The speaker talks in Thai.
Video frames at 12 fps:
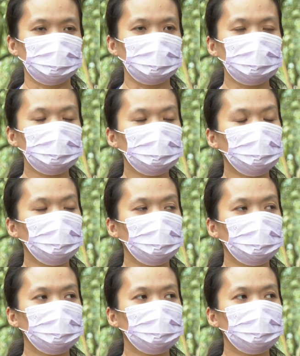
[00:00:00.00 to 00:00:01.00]
คือ
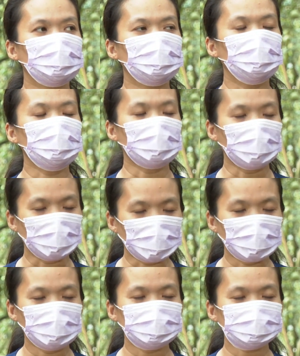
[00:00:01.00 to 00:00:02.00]
ลูกค้า
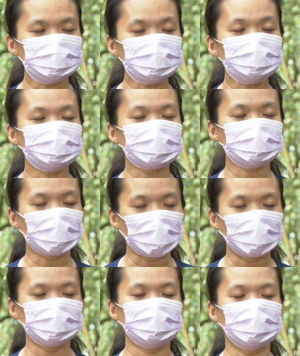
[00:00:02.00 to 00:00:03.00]
ซื้อไป
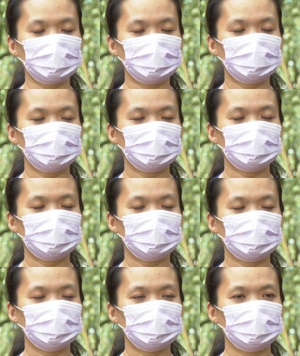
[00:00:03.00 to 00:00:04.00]
ทานเนี่ย
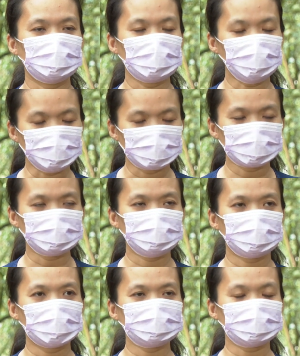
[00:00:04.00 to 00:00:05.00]
ได้ผลผลิต
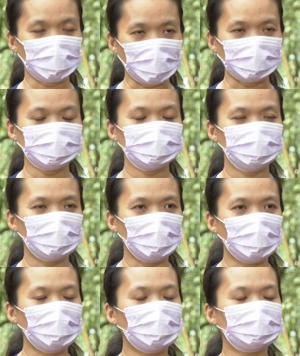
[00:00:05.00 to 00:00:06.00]
มาตรฐาน เพ
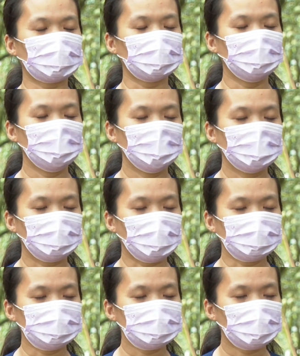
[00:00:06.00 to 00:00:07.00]
ราะอ้อเนี่ย
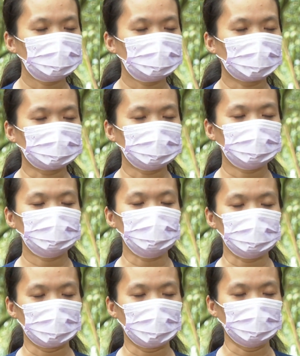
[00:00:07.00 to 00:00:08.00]
ก่อนที่อ้อจะตัด
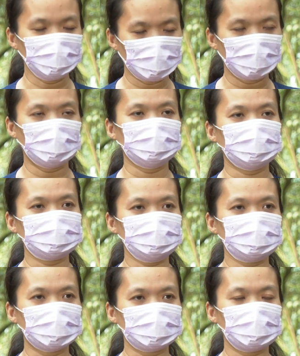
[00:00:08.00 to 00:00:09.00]
ส่งขายลูกค้าเนี่ย
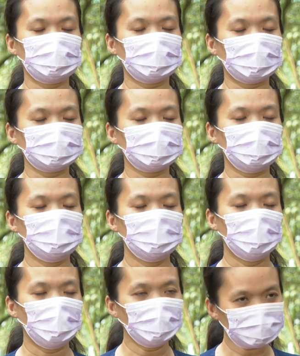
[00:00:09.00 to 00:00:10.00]
จำหน่ายทางออนไลน์เนี่ย
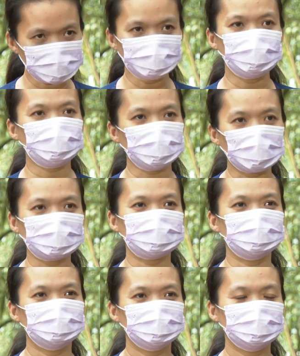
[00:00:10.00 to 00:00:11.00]
อ้อชิมทุกต้น
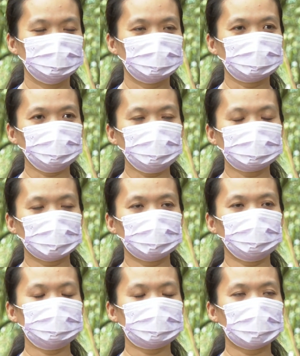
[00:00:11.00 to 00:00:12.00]
ถ้าต้นไหน
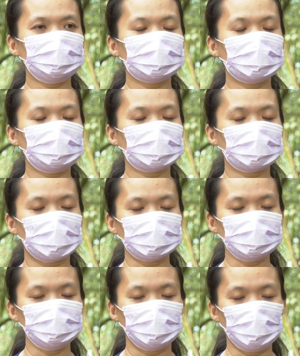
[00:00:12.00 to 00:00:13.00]
รสชาติไม่ได้มาตรฐา
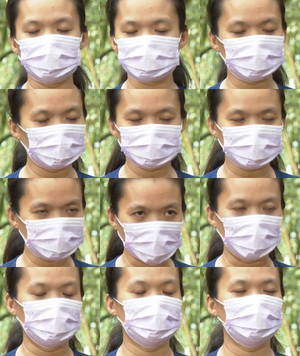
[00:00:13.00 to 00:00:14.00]
นคืออ้อจะไม่จำห
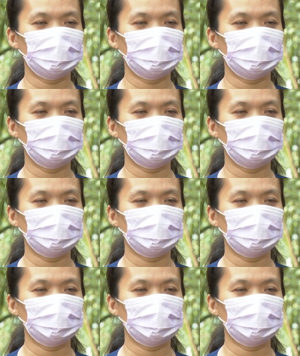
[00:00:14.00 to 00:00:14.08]
น่าย